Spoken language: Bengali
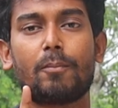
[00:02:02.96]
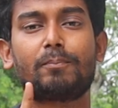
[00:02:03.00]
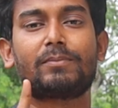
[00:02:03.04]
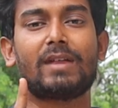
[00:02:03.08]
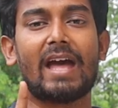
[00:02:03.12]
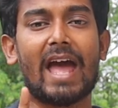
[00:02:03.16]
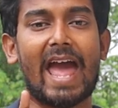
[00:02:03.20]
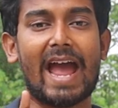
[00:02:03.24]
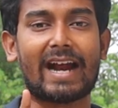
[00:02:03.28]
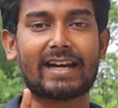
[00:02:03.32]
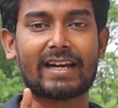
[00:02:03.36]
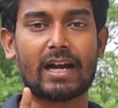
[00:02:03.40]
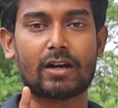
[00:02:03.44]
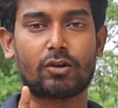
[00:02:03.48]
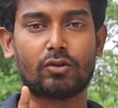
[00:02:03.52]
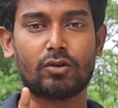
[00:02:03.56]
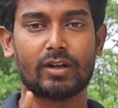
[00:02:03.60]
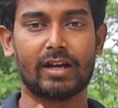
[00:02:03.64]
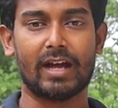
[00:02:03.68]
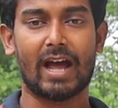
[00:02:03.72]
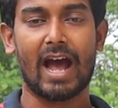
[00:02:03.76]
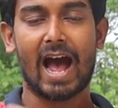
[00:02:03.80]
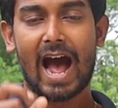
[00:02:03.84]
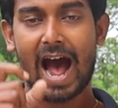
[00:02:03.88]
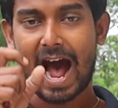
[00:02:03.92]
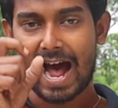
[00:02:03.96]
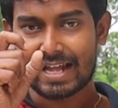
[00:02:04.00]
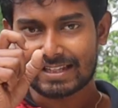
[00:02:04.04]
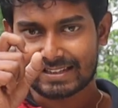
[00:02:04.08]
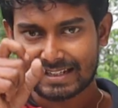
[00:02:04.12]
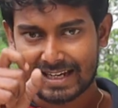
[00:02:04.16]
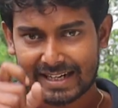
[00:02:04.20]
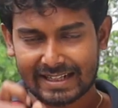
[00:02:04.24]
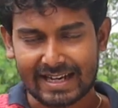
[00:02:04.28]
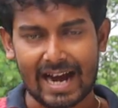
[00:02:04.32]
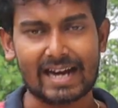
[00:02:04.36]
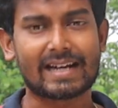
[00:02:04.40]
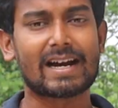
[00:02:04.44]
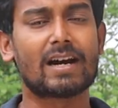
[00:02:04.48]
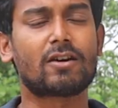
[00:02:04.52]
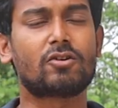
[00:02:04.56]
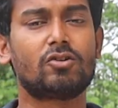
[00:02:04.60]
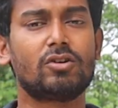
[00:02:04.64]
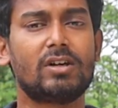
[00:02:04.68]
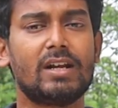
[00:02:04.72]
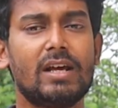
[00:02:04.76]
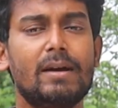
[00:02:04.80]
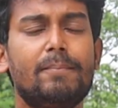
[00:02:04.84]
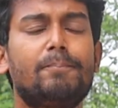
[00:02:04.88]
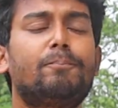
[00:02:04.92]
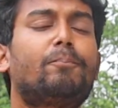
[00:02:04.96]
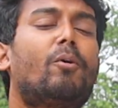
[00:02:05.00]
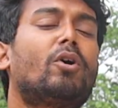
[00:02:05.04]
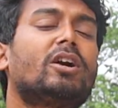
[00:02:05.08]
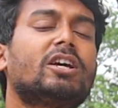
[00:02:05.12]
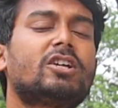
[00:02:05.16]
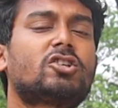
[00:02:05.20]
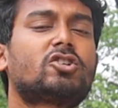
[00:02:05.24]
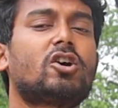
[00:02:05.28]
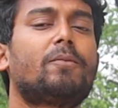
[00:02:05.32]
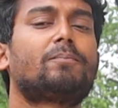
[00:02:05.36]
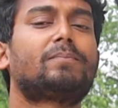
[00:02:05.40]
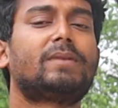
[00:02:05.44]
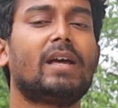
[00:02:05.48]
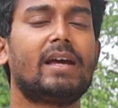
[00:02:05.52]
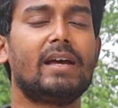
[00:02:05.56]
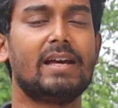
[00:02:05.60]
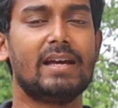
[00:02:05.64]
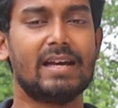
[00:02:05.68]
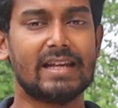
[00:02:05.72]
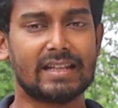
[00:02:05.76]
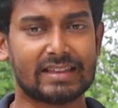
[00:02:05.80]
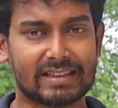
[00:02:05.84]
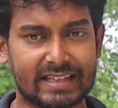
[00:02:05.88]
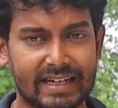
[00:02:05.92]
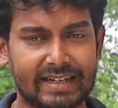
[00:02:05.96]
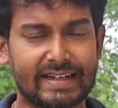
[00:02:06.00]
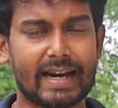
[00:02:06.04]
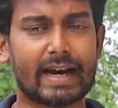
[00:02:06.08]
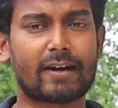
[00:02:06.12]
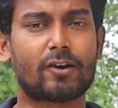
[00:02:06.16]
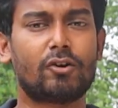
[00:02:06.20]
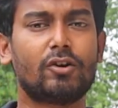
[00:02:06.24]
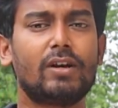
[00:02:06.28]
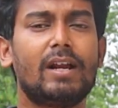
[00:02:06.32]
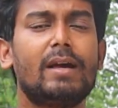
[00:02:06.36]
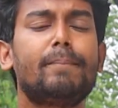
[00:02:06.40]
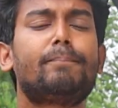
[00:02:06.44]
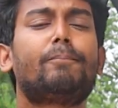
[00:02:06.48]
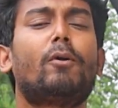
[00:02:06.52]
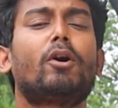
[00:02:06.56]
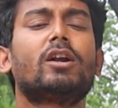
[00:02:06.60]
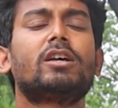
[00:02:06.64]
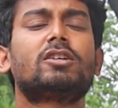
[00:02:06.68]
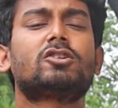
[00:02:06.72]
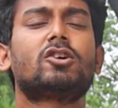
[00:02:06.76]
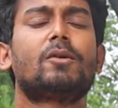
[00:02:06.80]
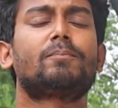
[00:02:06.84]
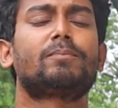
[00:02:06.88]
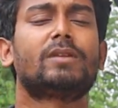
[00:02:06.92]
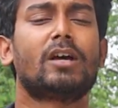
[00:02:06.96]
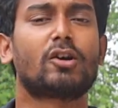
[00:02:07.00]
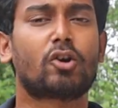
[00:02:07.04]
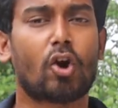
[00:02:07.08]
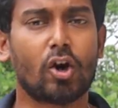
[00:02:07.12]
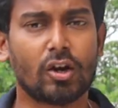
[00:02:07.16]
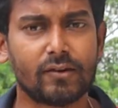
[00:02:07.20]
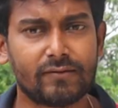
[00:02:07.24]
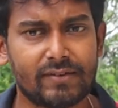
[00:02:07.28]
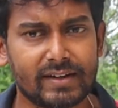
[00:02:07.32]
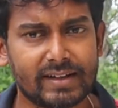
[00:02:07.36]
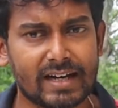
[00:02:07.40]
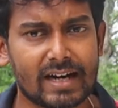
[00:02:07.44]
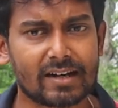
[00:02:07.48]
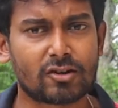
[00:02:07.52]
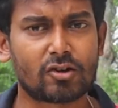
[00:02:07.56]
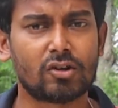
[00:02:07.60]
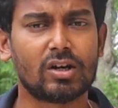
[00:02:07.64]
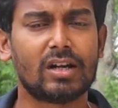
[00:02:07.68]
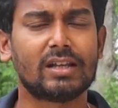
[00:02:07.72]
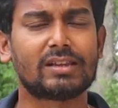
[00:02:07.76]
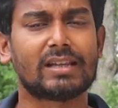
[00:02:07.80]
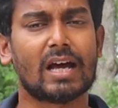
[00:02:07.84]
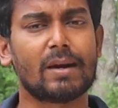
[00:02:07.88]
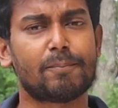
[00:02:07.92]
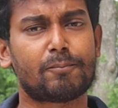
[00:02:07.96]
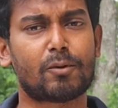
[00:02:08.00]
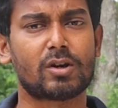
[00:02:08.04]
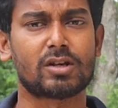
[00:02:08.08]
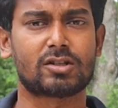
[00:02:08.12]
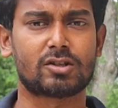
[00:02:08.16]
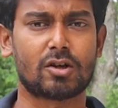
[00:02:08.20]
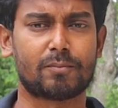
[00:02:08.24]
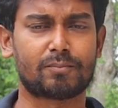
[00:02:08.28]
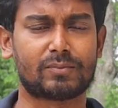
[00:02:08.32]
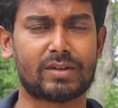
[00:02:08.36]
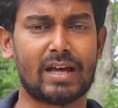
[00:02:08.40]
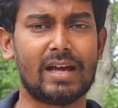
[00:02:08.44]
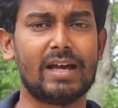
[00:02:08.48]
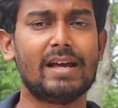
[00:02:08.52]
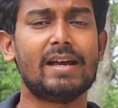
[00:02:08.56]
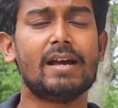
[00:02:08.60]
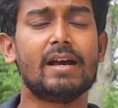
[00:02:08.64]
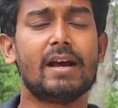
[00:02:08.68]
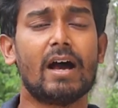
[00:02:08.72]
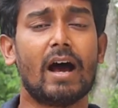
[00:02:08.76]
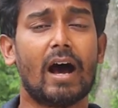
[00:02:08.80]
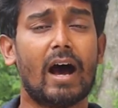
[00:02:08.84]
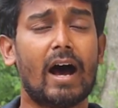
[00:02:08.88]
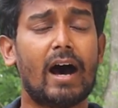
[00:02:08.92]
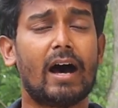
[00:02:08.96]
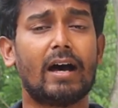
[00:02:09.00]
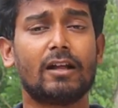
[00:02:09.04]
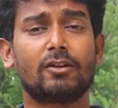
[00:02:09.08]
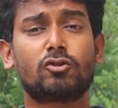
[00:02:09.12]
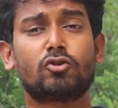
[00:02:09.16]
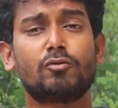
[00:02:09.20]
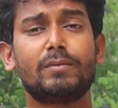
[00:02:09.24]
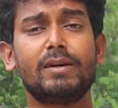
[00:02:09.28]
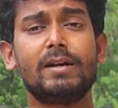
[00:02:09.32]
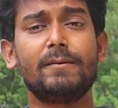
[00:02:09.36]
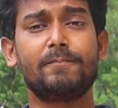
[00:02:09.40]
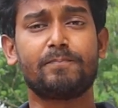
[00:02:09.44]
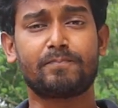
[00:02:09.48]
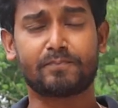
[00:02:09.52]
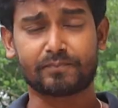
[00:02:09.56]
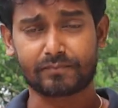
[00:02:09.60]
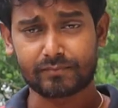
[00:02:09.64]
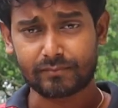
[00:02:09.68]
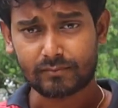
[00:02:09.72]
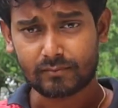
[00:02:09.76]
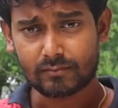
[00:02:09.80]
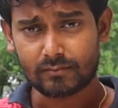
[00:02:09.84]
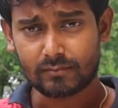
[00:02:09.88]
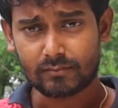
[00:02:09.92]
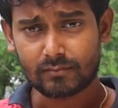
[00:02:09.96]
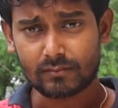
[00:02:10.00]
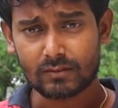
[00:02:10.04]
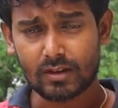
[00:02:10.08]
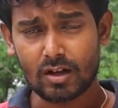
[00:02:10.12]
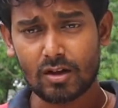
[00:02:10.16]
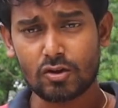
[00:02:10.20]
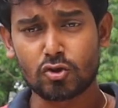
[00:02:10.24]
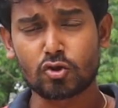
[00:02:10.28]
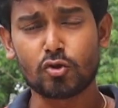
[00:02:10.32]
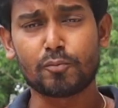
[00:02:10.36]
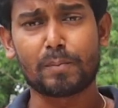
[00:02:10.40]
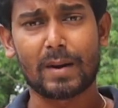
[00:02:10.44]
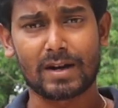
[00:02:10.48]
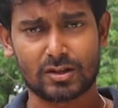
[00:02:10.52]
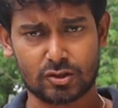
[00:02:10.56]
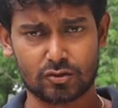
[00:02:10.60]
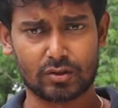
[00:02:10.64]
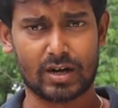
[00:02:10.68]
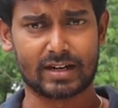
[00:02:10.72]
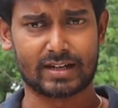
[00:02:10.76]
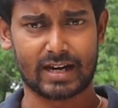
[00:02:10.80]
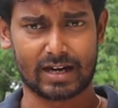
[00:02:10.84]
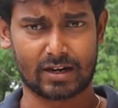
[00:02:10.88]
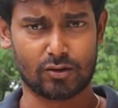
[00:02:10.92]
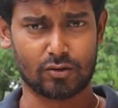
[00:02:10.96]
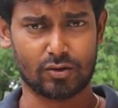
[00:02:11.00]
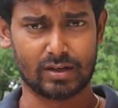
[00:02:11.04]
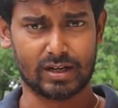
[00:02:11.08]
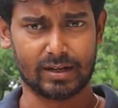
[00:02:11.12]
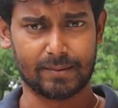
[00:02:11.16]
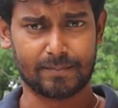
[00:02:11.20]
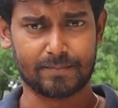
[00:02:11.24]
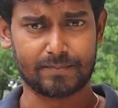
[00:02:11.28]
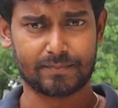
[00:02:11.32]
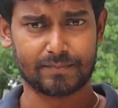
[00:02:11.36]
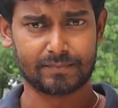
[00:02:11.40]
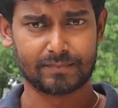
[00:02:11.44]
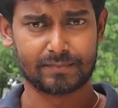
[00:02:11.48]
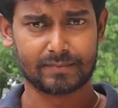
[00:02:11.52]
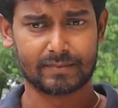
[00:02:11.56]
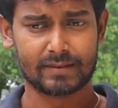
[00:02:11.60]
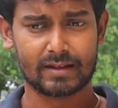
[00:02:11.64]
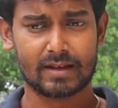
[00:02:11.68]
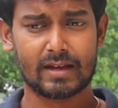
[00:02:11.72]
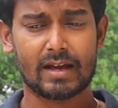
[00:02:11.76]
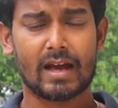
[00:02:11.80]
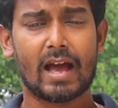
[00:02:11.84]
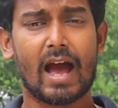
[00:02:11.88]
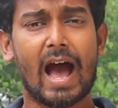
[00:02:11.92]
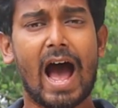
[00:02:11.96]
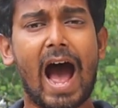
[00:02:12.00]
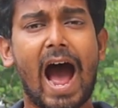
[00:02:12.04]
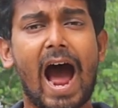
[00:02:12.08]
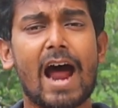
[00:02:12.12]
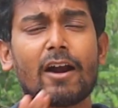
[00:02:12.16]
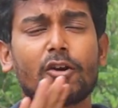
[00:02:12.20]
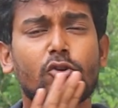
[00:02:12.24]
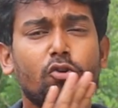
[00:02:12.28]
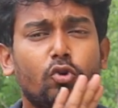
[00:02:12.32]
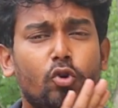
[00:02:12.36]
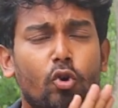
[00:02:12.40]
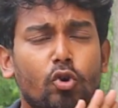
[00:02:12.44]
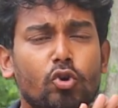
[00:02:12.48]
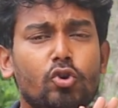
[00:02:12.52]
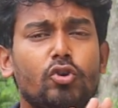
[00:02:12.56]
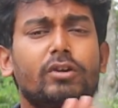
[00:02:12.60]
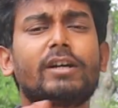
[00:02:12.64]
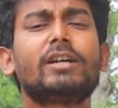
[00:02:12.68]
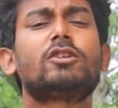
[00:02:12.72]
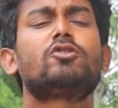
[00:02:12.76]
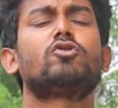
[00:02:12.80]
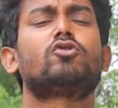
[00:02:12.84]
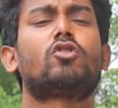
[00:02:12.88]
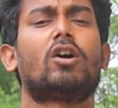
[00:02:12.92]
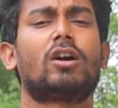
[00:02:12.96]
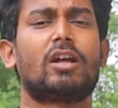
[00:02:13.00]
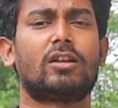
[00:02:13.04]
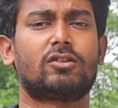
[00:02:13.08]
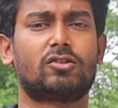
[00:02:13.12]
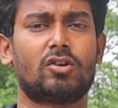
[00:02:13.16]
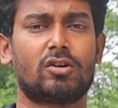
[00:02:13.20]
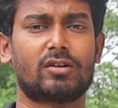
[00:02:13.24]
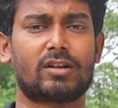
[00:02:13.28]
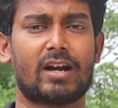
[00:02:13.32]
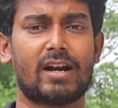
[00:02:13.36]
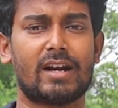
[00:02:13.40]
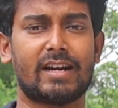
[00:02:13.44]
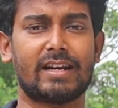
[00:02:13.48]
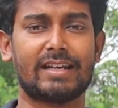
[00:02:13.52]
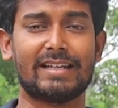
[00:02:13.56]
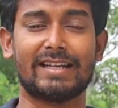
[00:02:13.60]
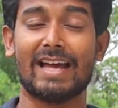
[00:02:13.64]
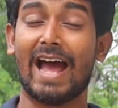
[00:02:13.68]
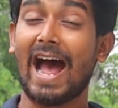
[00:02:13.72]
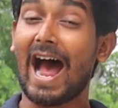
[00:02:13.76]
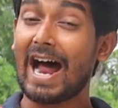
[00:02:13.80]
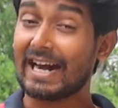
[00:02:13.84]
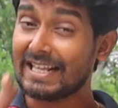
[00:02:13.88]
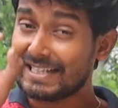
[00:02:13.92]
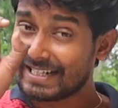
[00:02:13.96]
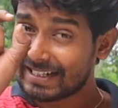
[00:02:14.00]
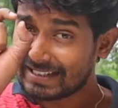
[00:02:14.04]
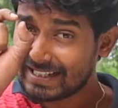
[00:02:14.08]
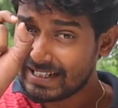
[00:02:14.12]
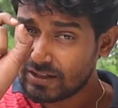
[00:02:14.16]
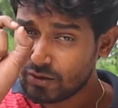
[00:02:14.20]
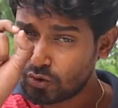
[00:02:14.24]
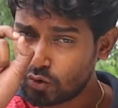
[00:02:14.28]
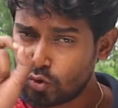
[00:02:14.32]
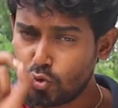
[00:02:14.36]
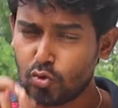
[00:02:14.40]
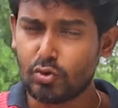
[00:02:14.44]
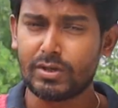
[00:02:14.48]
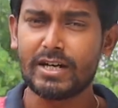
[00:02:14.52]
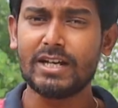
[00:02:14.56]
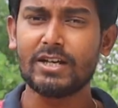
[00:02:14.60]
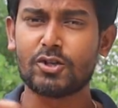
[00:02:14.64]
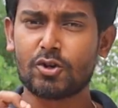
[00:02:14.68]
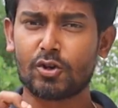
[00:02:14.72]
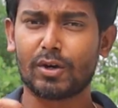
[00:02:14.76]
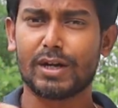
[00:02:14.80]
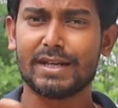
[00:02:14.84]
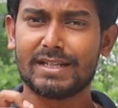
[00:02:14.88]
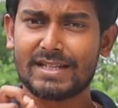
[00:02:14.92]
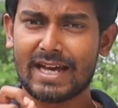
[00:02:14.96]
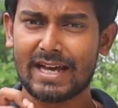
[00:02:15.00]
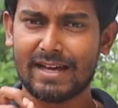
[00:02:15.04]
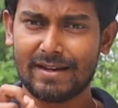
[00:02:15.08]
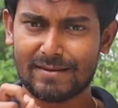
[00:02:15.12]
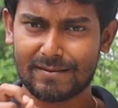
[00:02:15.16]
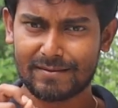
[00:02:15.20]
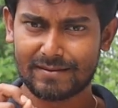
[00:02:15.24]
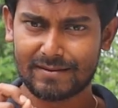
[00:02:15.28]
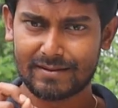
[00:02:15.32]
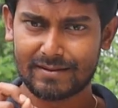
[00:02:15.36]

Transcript: সপ্তাহে একটা করে আজকে কাকা করলে পরের সপ্তাহে থিটা করলে পরের সপ্তাহে কনফিডার করলে তারপরের সপ্তাহে তুমি সুপারসোনাটা করলে আর কোনো কিছু করার দরকার নেই আর যাদের গুটি ঝরে যায়